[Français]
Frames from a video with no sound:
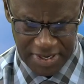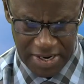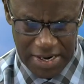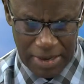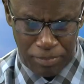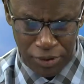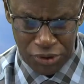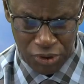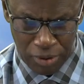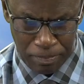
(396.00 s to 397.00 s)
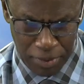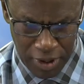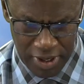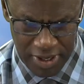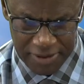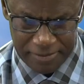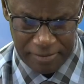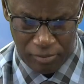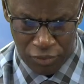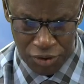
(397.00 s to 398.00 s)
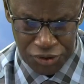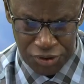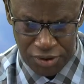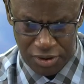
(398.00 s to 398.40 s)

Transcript: l'apôtre Paul montre